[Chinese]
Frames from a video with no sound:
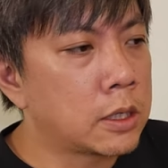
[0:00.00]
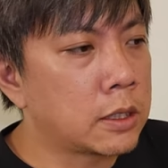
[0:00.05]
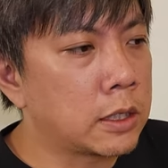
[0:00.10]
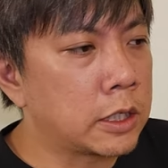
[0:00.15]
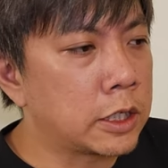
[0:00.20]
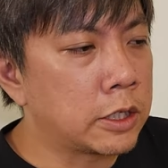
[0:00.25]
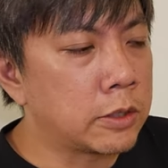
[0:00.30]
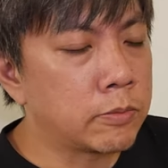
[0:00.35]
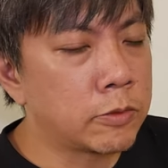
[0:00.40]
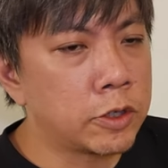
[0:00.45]

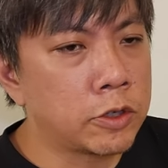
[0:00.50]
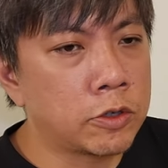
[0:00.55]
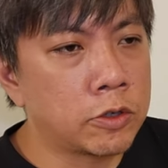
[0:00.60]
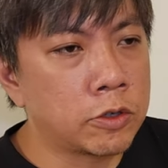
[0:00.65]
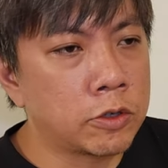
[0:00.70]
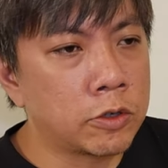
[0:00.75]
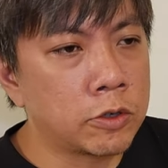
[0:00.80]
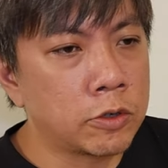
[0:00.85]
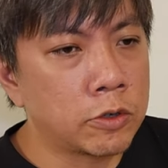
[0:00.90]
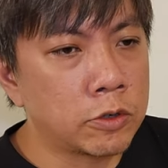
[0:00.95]
那也没
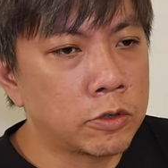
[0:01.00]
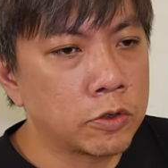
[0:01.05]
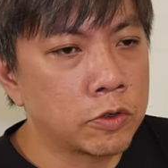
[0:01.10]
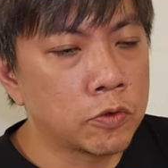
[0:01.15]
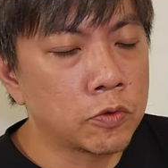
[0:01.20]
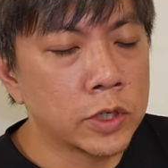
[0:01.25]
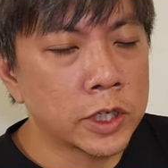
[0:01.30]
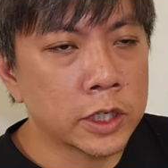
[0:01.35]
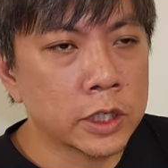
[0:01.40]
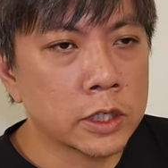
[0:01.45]
有
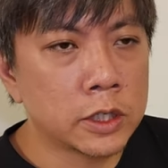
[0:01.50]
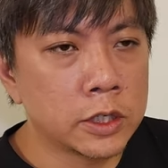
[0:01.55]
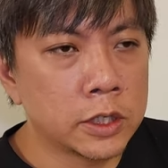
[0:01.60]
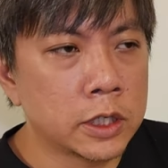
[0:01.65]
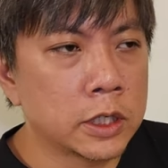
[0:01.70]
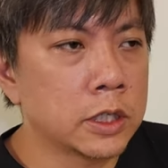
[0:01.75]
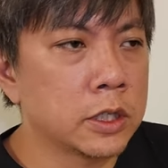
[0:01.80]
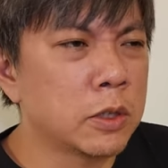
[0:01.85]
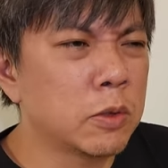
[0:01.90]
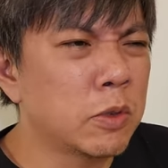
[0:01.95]
出给客
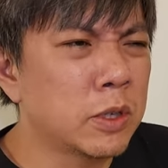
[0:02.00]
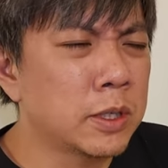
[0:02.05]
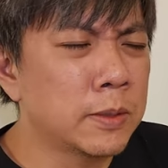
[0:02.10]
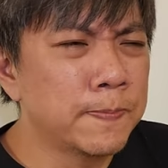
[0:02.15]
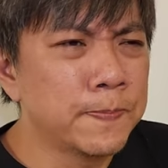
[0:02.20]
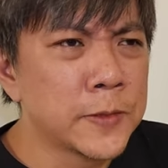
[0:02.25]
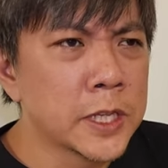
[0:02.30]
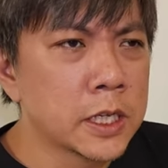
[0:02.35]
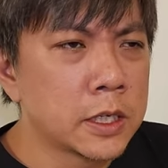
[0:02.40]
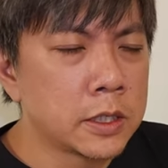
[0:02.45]
人，因
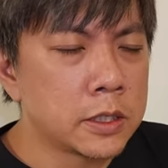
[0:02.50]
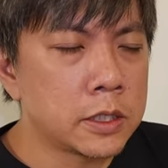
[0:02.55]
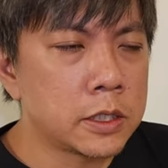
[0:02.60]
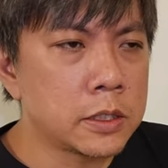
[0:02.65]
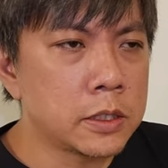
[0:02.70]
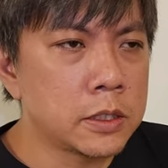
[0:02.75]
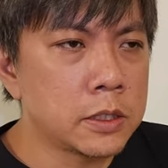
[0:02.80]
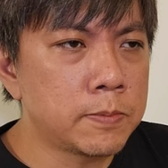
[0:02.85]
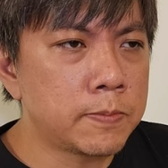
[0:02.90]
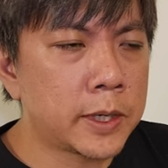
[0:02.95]
为
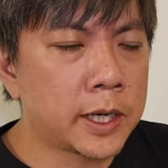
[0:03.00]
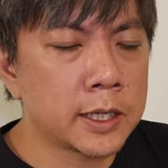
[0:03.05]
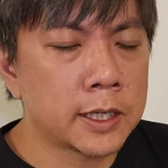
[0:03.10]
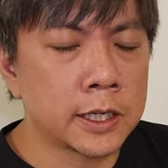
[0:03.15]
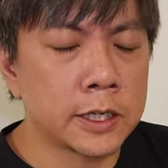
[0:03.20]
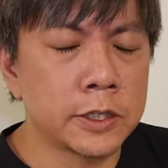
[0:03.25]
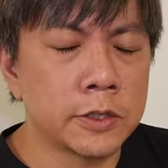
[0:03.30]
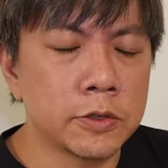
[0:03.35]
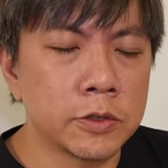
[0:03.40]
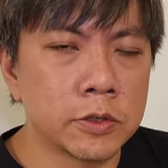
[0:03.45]
其实吧
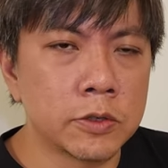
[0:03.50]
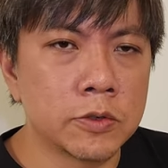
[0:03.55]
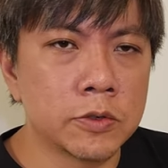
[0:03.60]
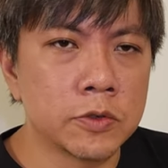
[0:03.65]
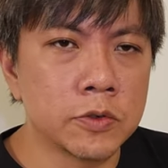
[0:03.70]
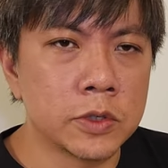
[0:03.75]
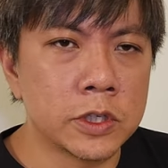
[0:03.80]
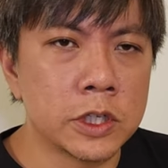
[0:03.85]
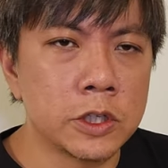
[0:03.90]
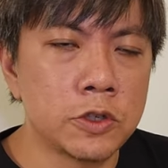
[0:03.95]
台这种
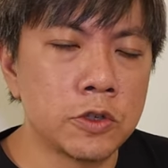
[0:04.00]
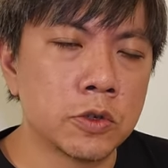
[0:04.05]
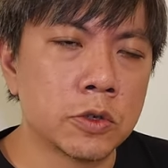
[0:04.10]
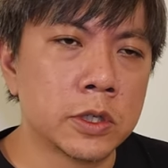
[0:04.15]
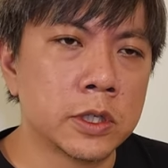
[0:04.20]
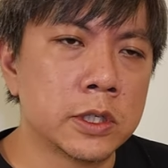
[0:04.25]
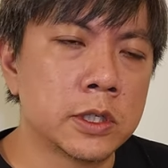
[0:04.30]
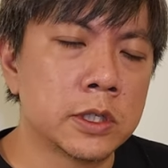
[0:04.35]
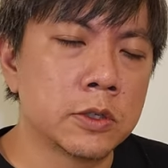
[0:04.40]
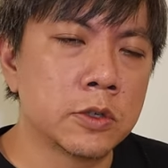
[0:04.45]
工作你
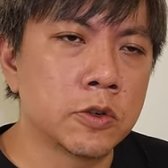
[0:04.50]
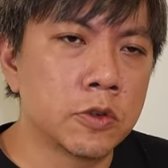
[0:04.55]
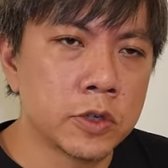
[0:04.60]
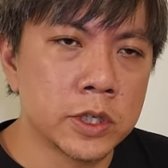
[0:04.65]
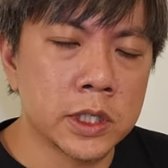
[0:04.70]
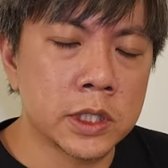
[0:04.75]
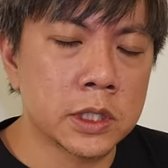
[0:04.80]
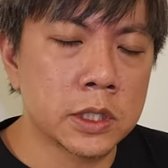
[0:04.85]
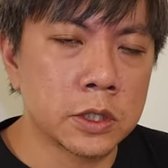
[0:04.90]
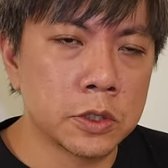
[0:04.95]
久了之后
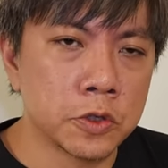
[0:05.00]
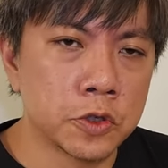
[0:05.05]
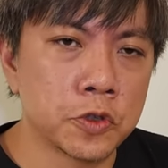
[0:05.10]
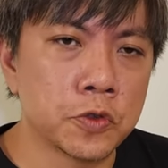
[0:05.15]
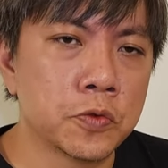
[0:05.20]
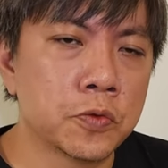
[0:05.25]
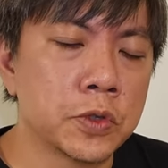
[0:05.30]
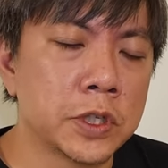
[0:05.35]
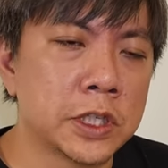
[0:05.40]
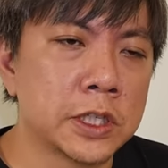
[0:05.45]
会生
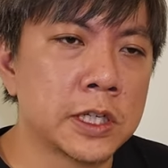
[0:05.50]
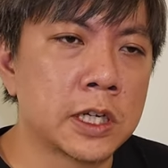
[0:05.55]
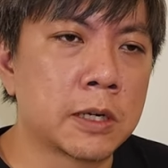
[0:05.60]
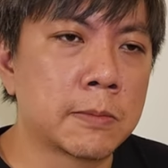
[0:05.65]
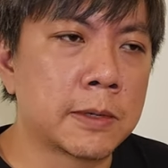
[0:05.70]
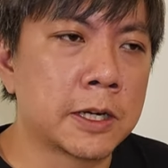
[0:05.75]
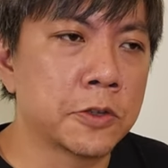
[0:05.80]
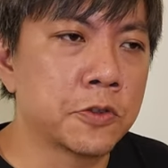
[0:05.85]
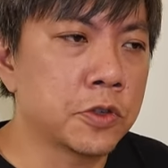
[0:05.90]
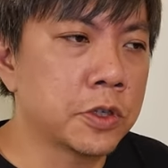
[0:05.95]
疏，你知
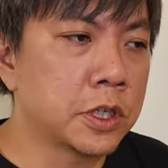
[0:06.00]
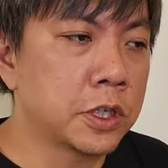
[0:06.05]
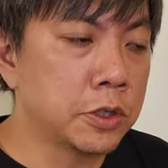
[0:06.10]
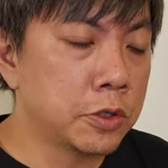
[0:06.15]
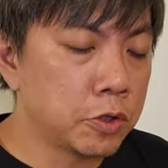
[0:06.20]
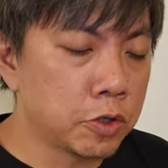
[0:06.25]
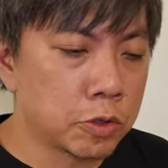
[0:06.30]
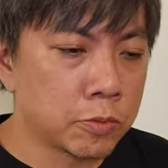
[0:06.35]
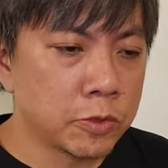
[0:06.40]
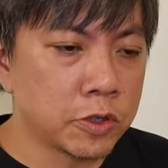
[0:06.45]
道吗？就是
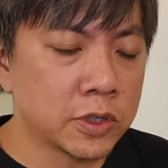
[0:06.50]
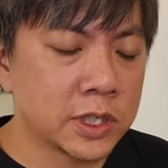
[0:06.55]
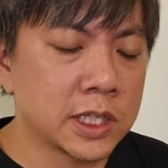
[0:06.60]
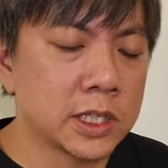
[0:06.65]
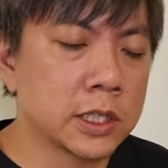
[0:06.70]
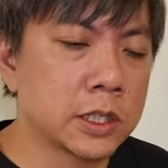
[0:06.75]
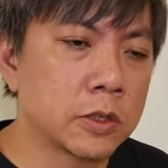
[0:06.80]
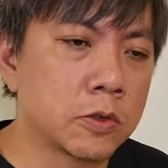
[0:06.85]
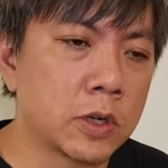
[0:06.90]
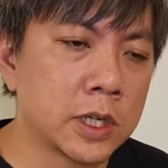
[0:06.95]
很久没有
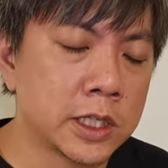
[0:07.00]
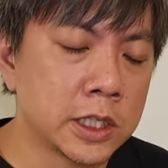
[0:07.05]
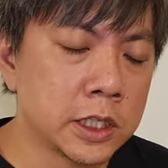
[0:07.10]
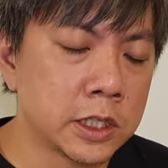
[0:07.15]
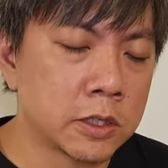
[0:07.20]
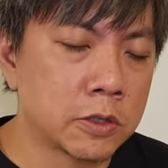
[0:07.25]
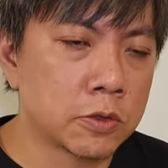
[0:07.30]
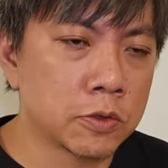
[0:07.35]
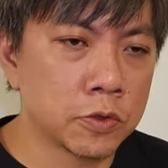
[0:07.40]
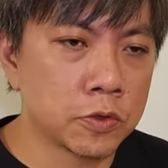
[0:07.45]
在这个环
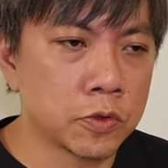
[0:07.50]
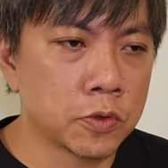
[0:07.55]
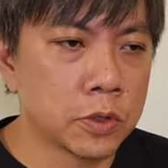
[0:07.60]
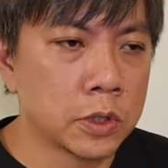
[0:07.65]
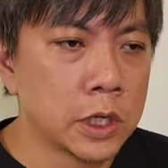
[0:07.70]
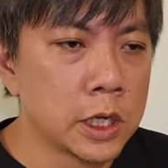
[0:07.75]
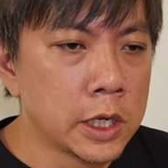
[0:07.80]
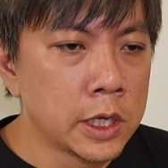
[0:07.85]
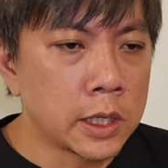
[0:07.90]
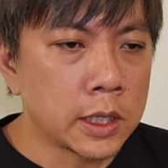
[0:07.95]
境工作，
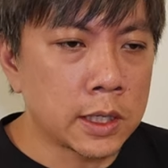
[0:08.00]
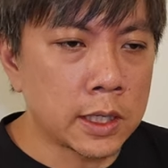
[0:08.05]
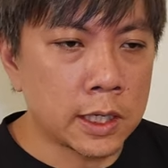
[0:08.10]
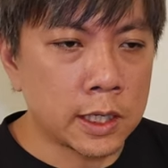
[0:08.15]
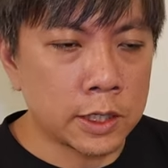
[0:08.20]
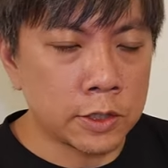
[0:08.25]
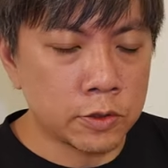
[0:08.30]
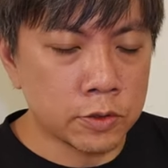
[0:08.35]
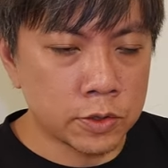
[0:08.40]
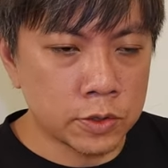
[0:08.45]

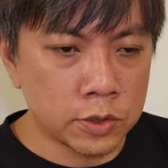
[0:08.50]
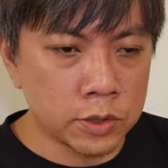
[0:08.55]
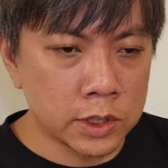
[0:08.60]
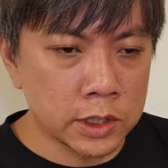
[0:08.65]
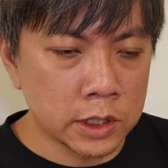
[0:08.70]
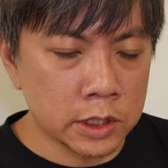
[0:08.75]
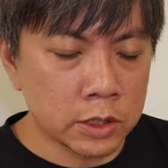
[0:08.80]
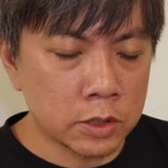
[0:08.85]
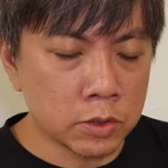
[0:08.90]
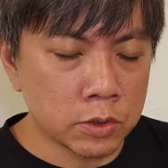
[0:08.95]
那有时候
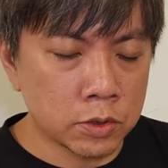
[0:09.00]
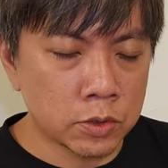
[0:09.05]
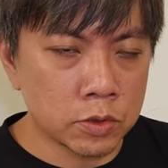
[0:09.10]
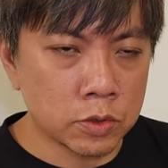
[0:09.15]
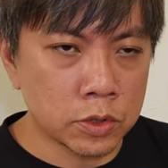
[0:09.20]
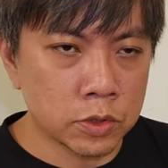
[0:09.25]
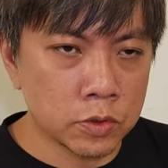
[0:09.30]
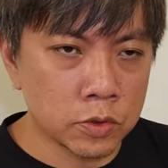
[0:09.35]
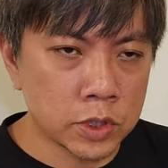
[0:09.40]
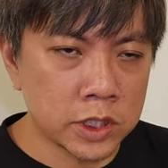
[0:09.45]
整个动
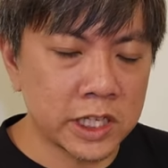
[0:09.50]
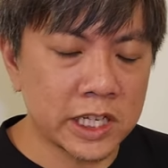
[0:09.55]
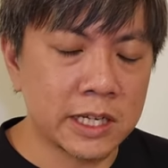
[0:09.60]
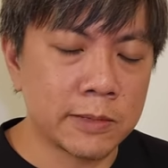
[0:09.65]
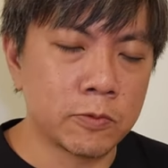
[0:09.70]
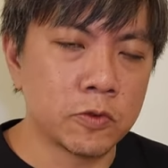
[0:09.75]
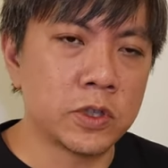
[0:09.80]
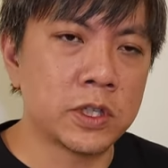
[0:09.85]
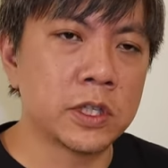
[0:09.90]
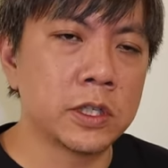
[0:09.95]
作做起
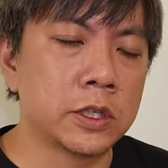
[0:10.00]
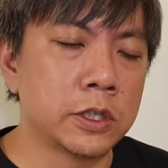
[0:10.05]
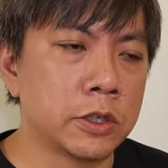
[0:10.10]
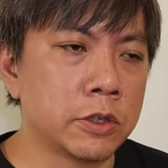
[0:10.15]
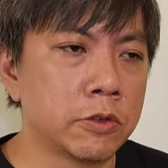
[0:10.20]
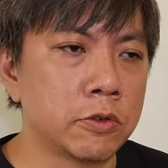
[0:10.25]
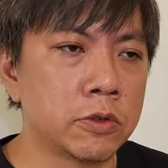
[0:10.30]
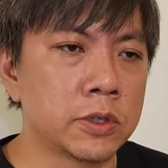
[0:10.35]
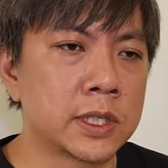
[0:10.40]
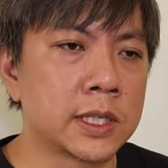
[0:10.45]
来不是很
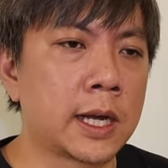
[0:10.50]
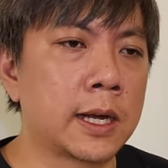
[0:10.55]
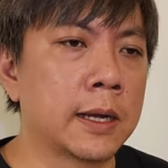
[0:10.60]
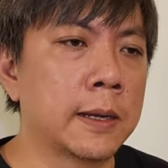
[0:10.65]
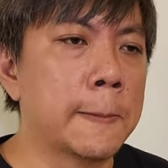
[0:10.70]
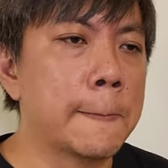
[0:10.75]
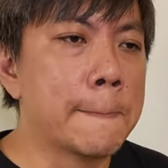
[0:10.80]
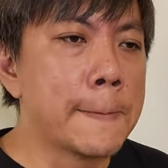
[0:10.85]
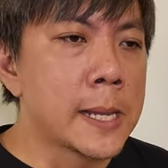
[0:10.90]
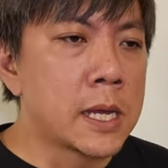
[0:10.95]
流
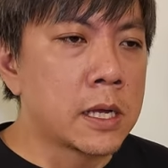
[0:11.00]
畅。